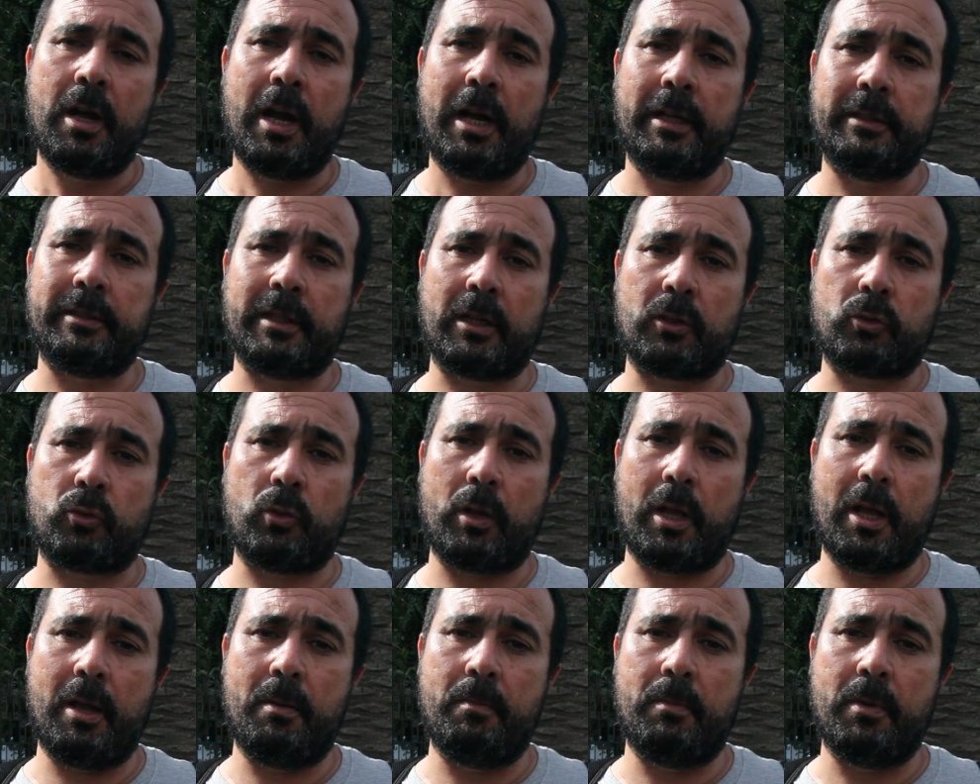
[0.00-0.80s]
عن رجل
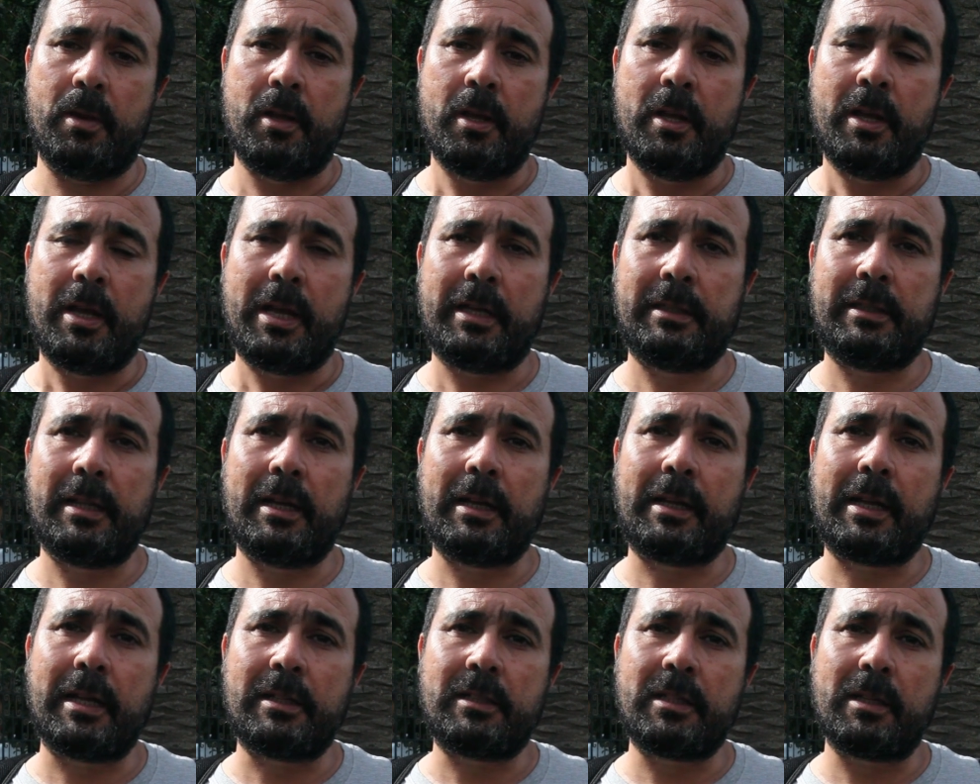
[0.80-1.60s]
أمن إذا
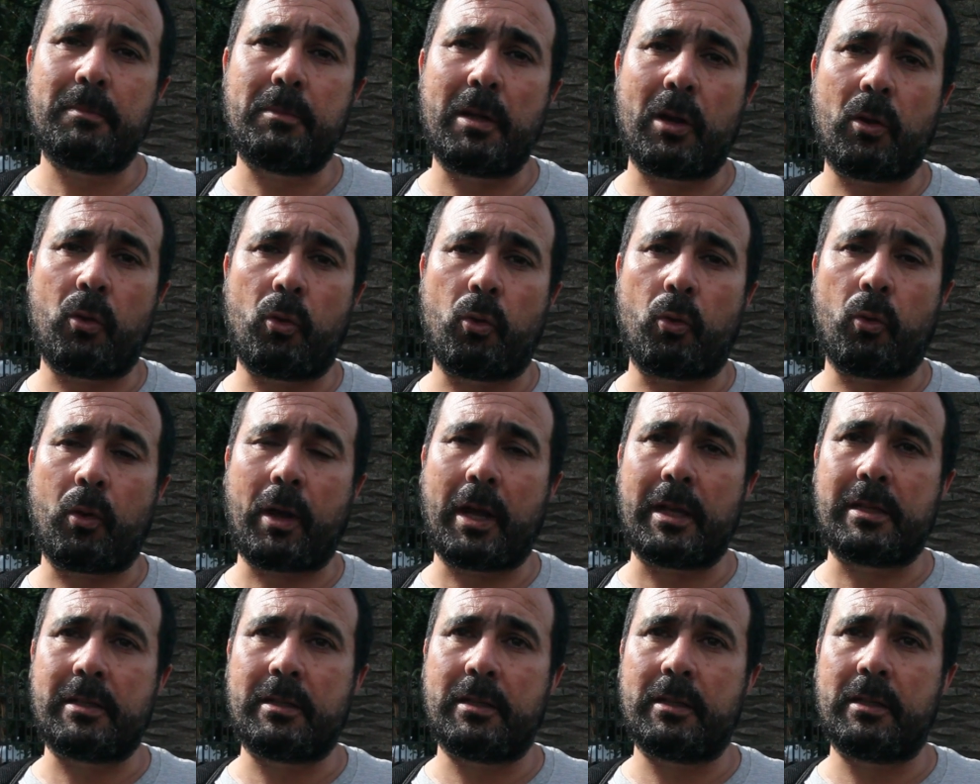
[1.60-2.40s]
الكثير من
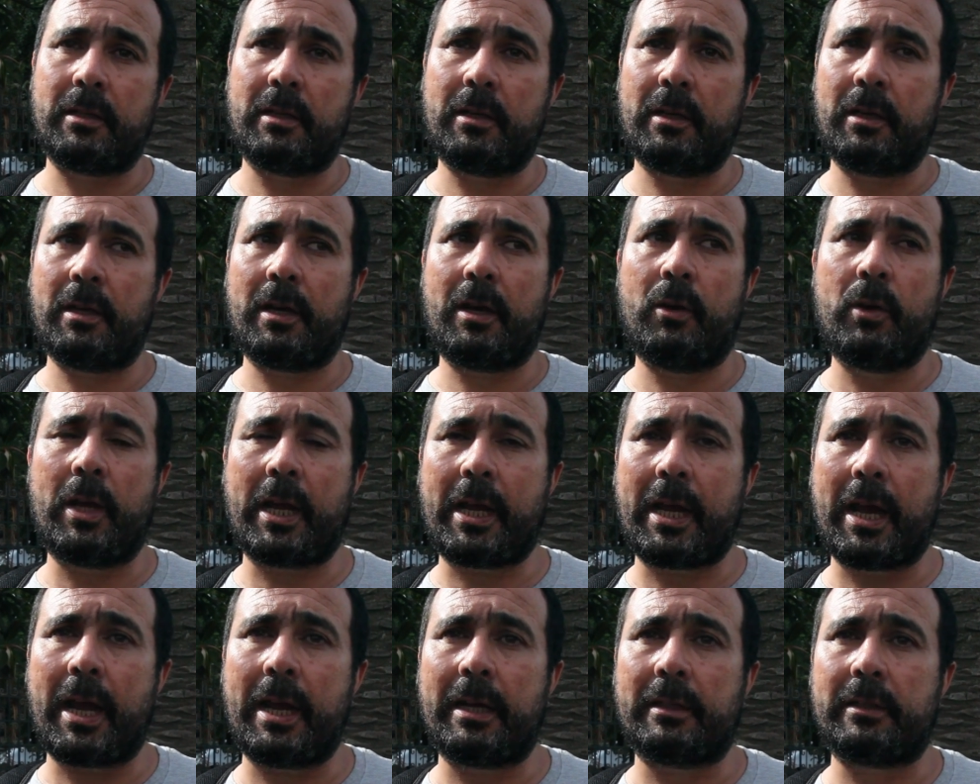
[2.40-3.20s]
الخروقات آه،
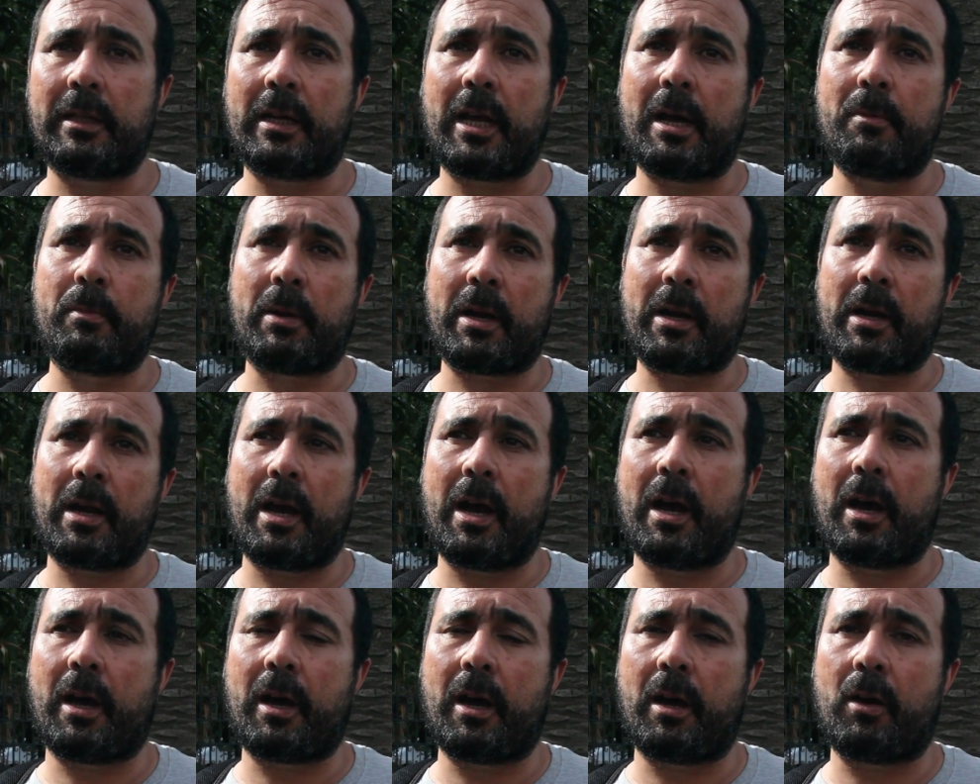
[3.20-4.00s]
هناك أيضا أمر
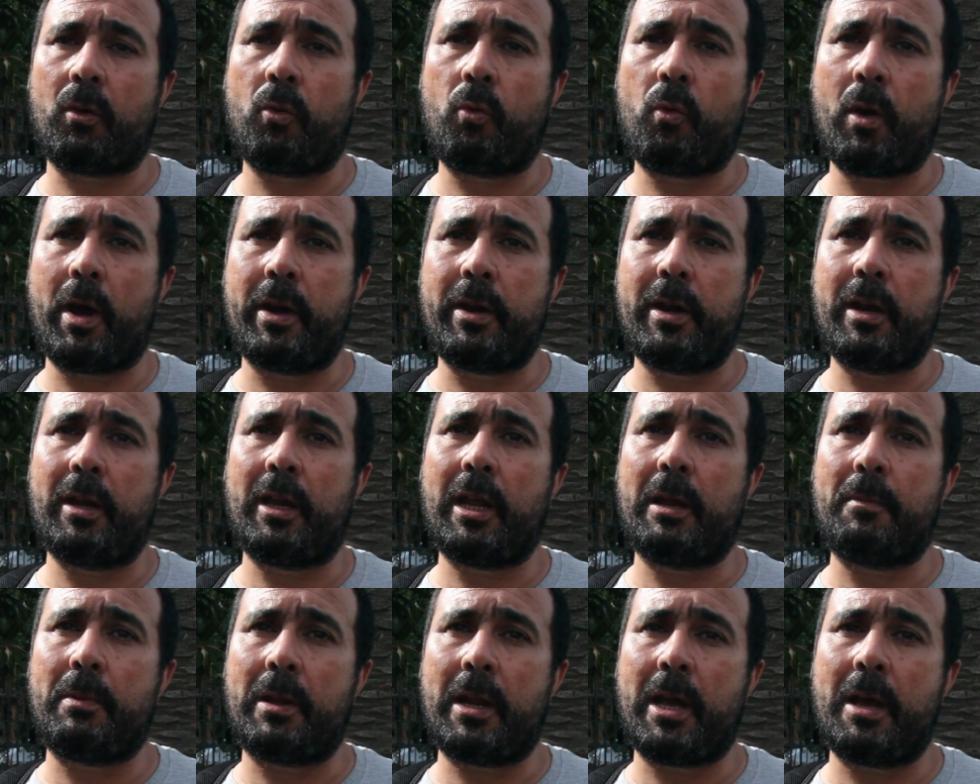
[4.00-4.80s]
آخر هو أن
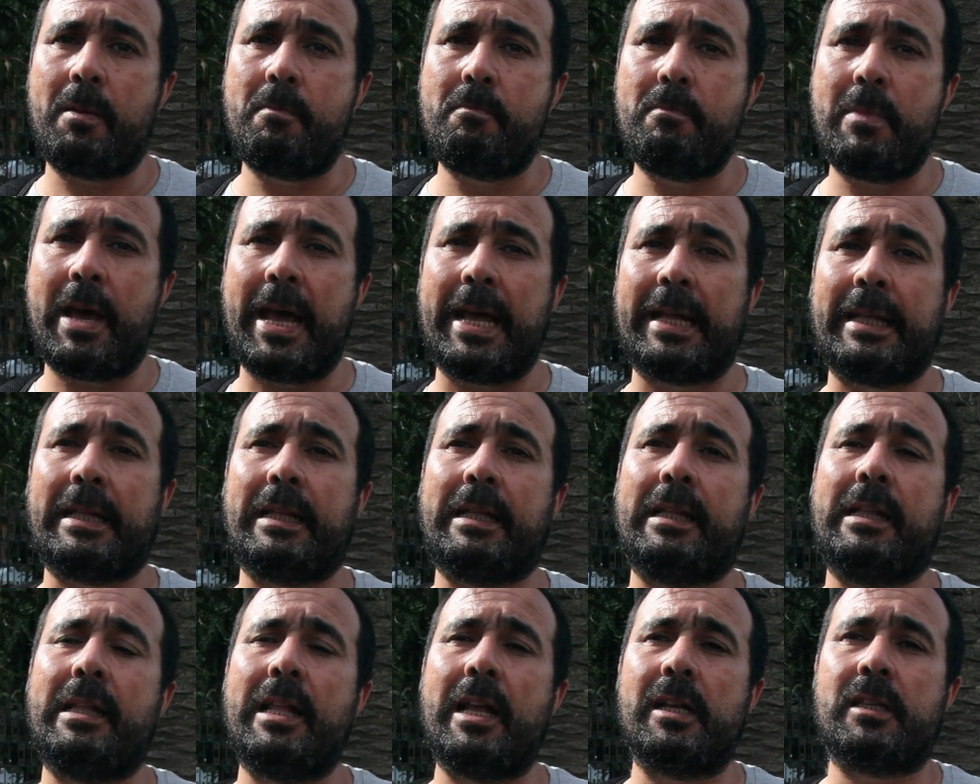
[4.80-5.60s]
النيابة العامة
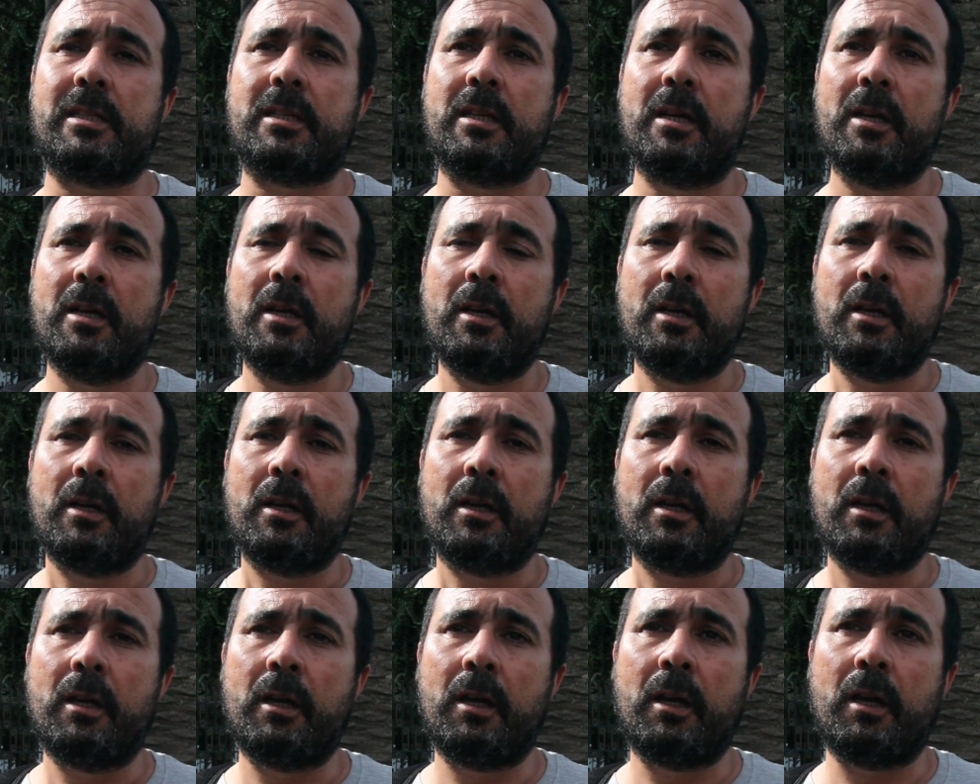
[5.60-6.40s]
أدلت
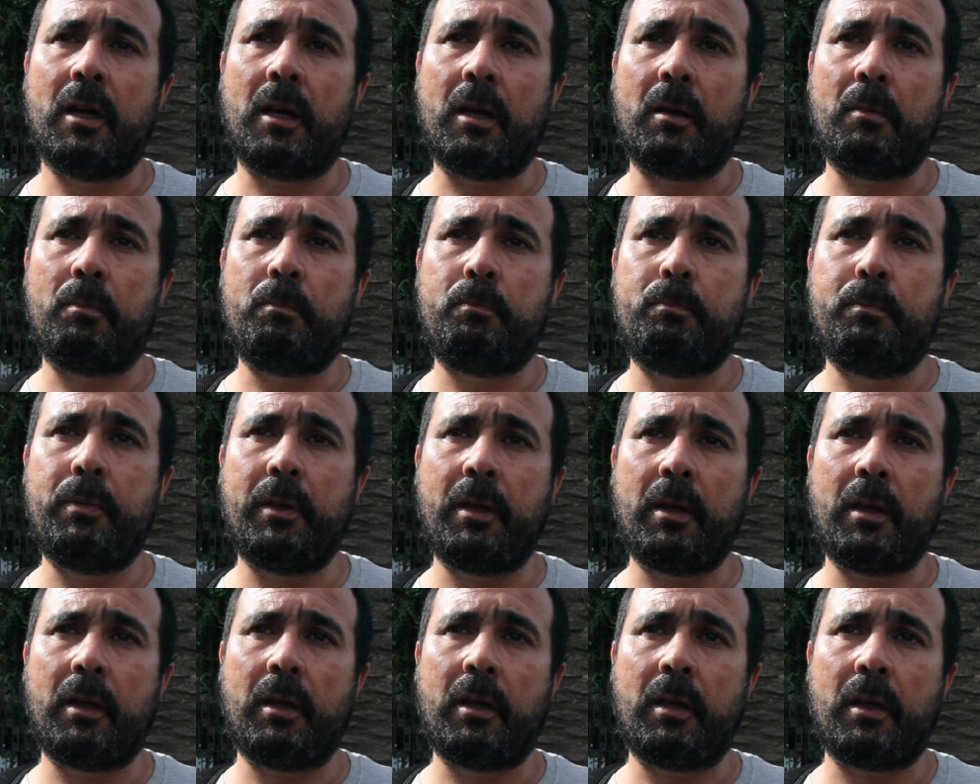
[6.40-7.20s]

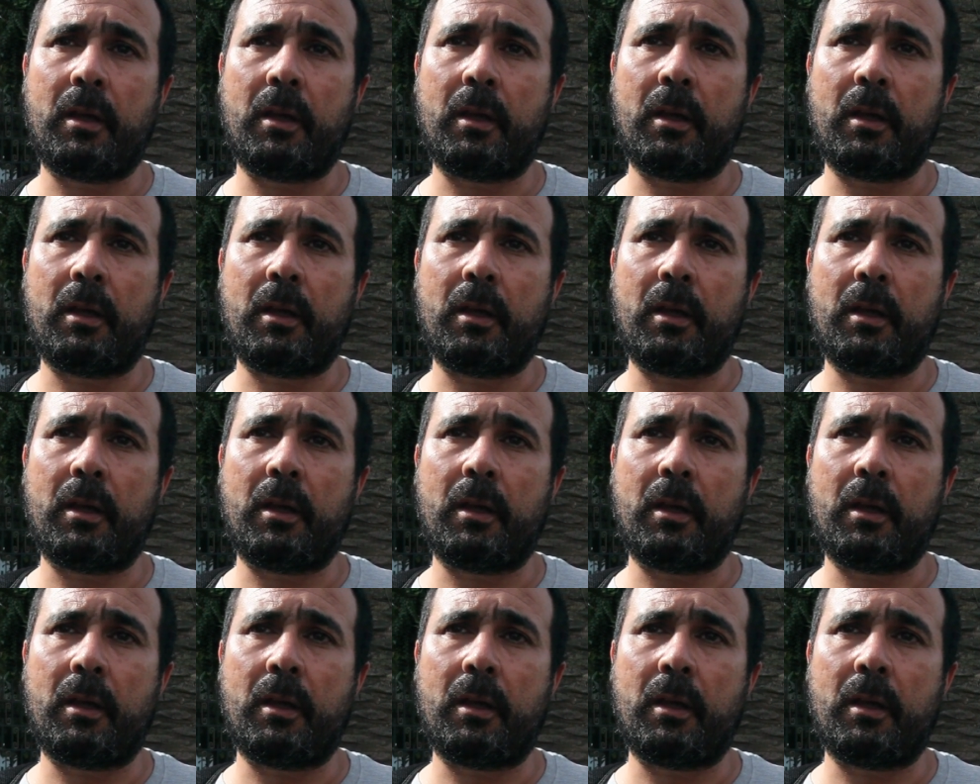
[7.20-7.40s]
ب